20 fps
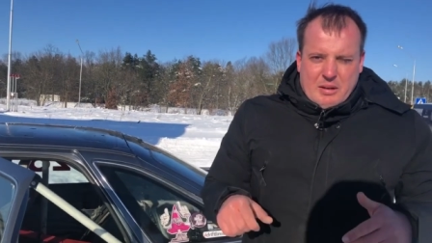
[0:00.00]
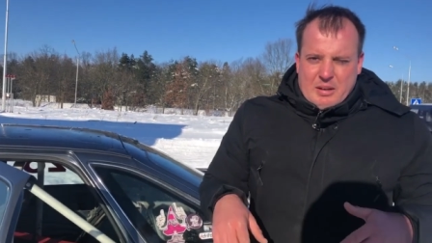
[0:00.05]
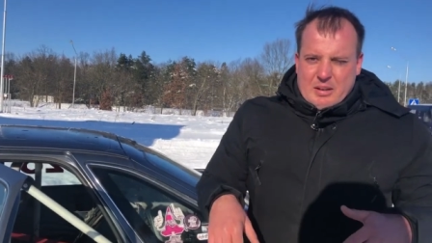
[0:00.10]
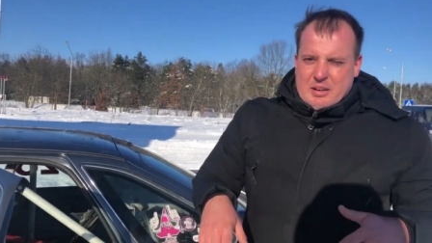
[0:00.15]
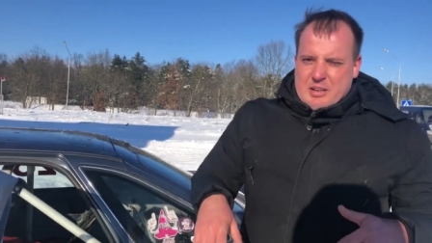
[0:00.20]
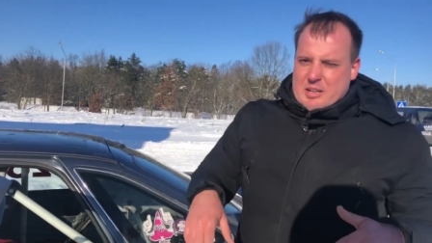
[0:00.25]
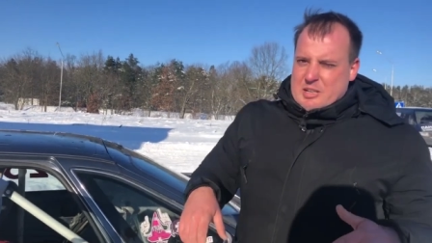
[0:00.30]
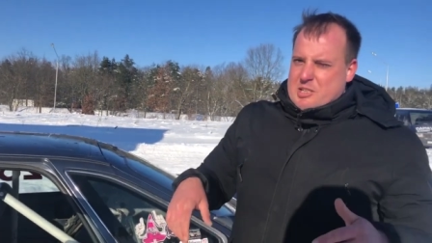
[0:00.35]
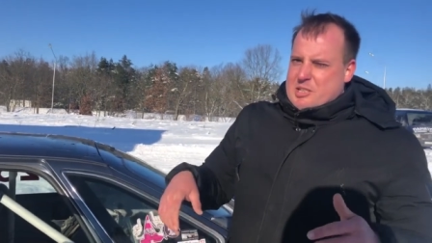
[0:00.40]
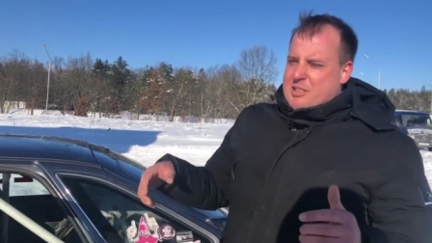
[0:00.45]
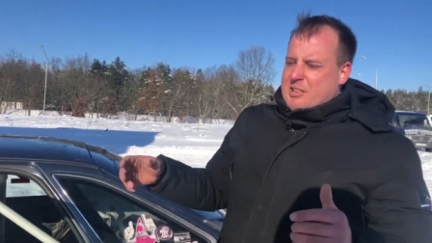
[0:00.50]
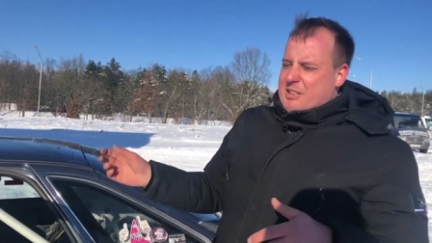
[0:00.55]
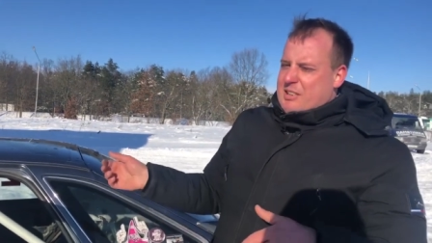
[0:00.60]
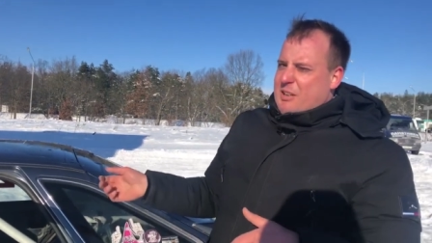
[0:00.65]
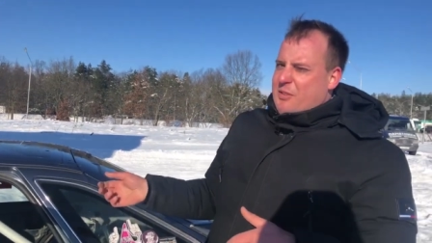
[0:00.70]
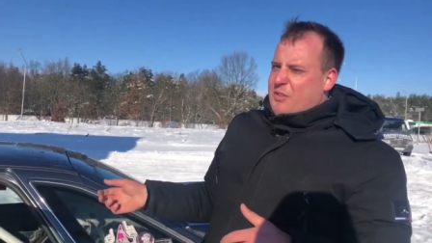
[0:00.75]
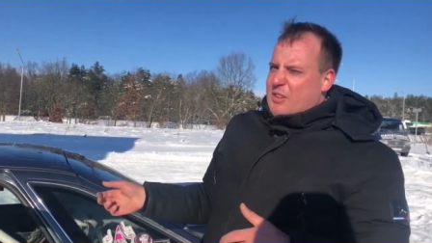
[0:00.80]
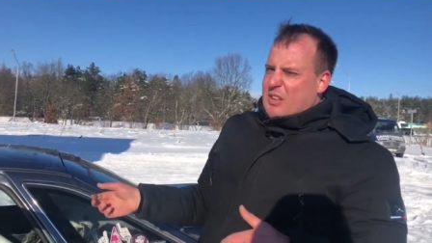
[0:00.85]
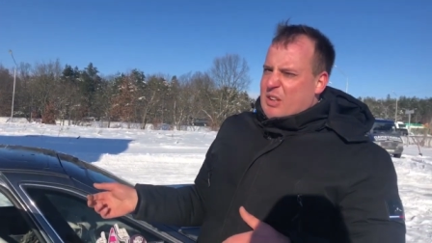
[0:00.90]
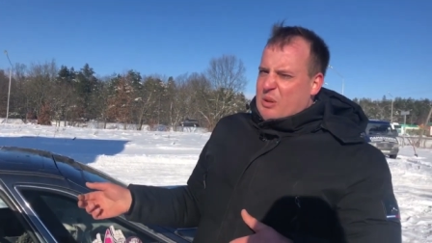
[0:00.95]
решил
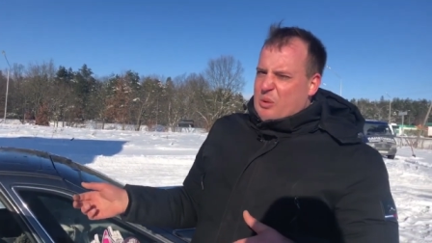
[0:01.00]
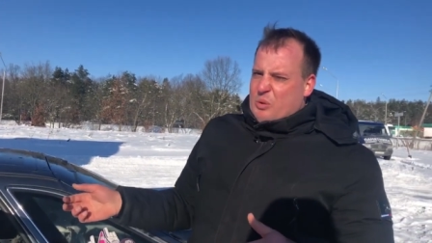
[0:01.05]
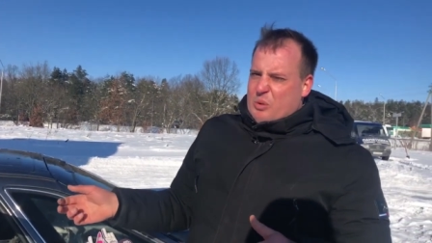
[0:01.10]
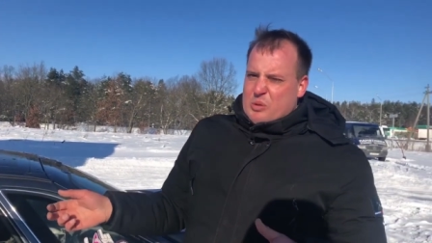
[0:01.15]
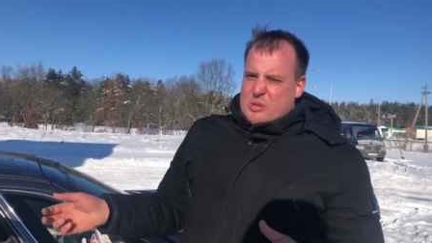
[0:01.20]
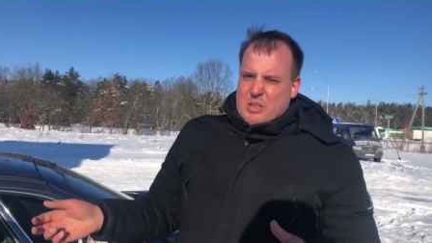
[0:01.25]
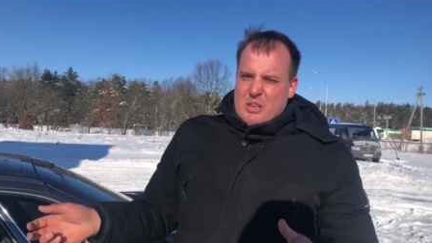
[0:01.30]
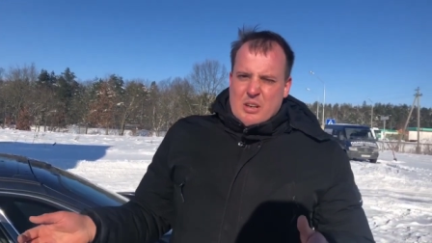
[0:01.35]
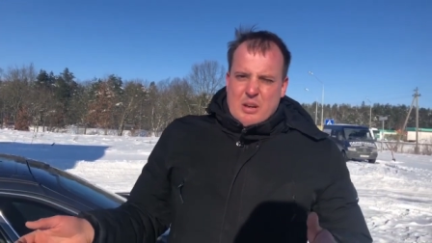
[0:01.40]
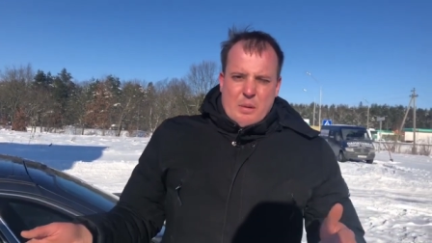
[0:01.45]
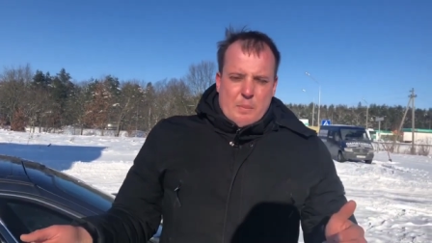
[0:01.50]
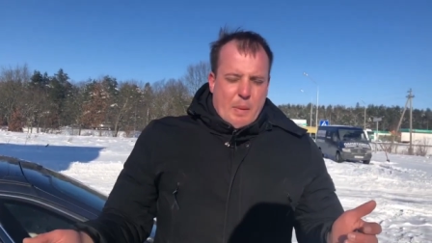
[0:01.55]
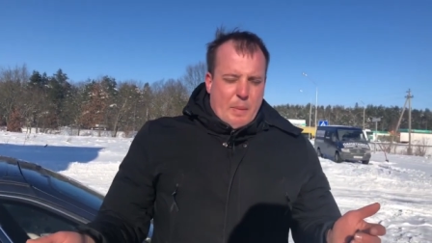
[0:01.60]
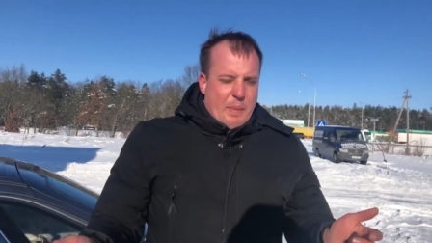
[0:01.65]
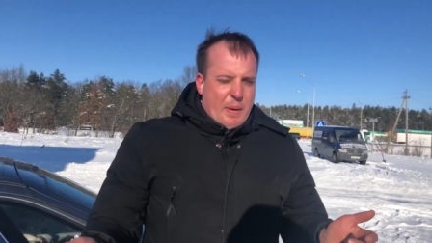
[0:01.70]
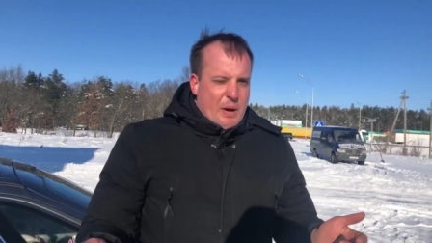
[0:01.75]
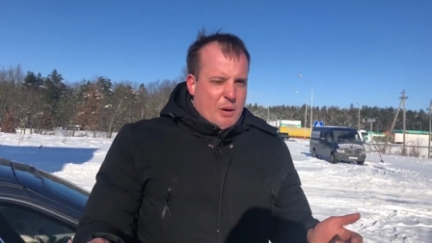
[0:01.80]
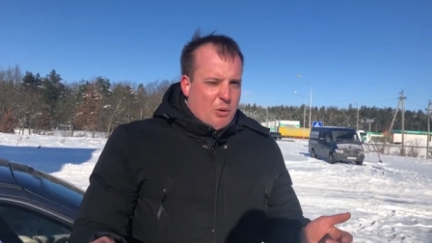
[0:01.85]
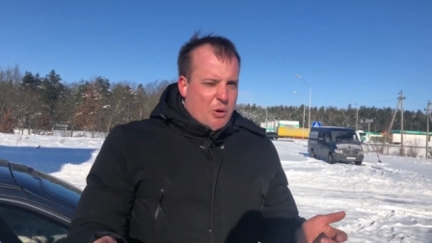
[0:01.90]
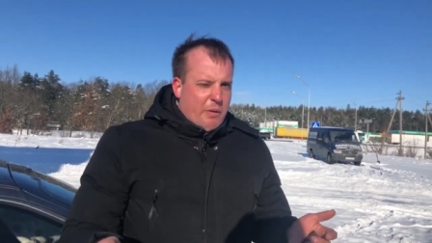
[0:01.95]
дрифтануть по
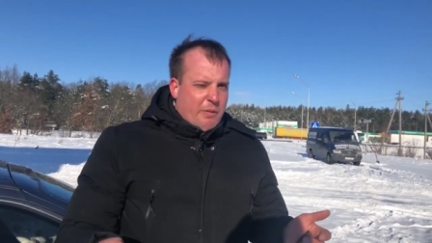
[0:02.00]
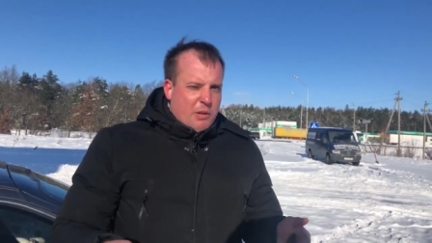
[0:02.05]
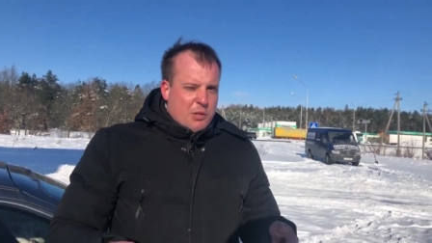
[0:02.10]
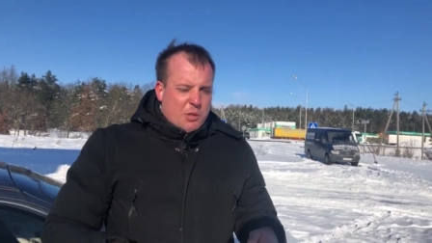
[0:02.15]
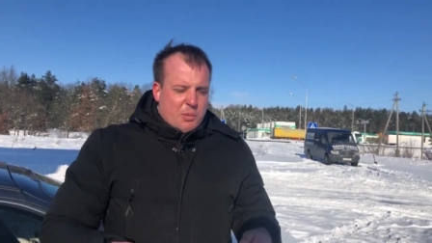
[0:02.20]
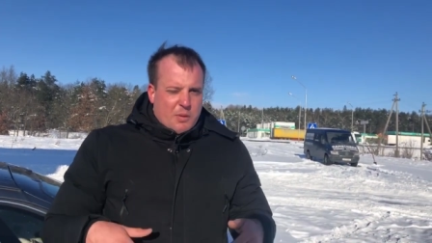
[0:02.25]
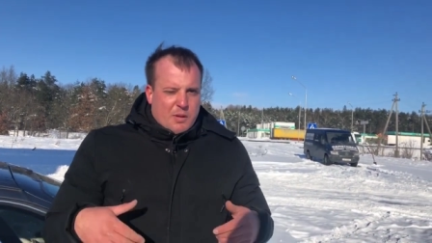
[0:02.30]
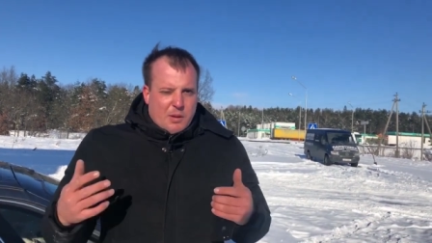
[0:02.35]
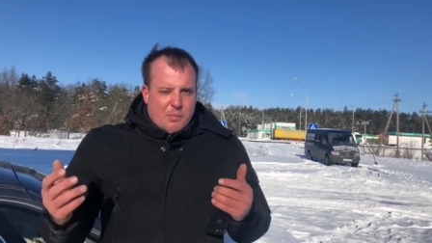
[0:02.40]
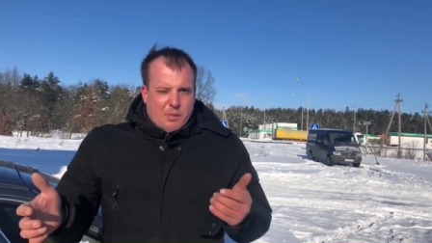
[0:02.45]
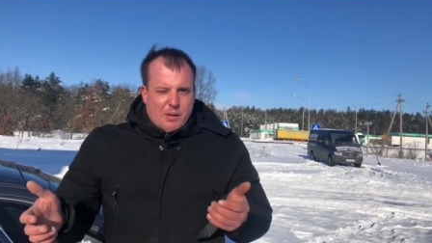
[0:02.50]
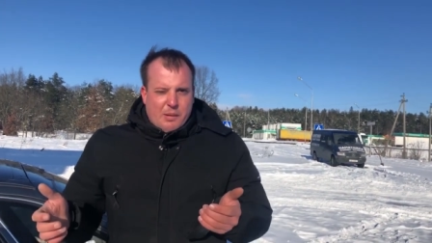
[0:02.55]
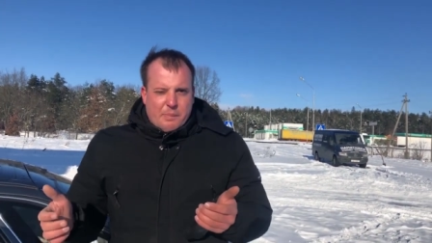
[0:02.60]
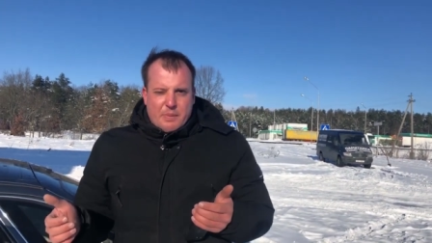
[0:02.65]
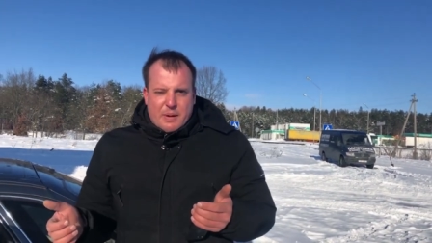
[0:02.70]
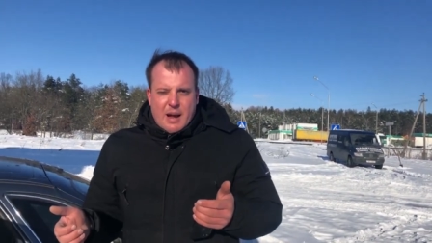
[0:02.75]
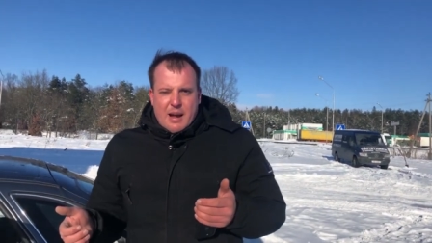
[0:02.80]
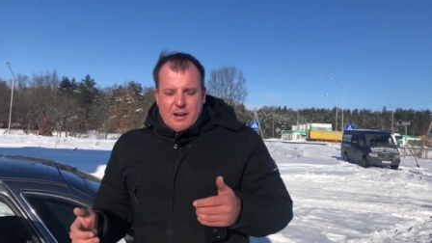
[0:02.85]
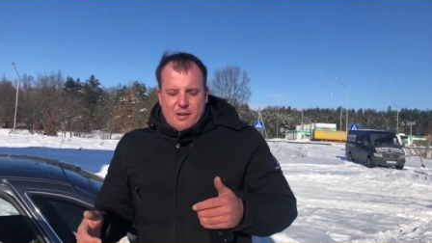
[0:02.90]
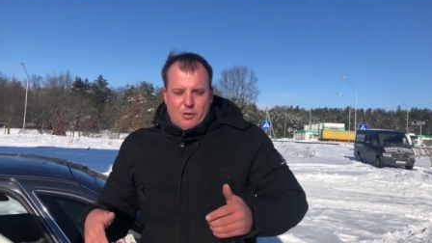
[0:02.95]
парковке, чтобы это было
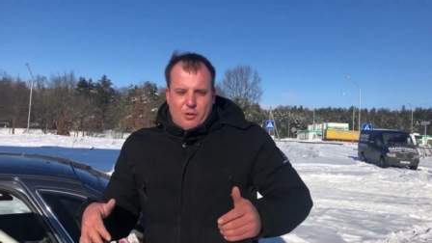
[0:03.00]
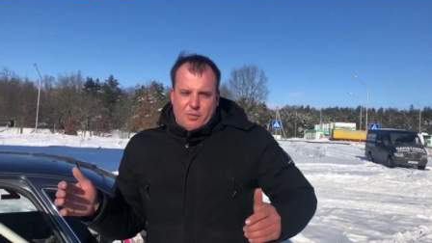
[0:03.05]
правильно,